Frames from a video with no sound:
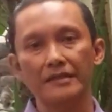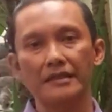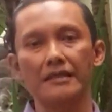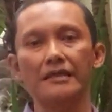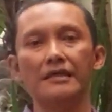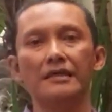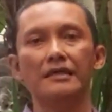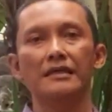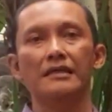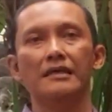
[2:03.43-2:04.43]
jadi
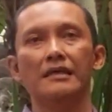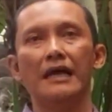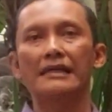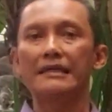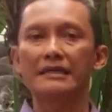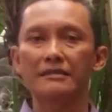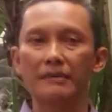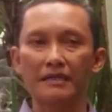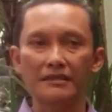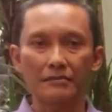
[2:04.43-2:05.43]
ada
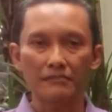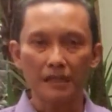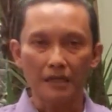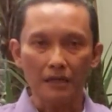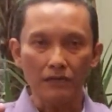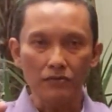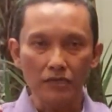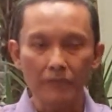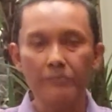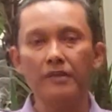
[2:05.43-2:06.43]
semacam tanda
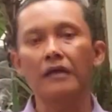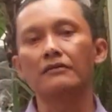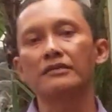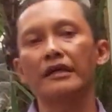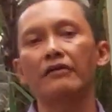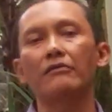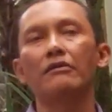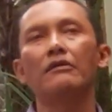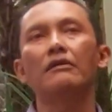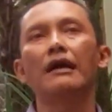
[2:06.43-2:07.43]
kutip kalau saya ngomong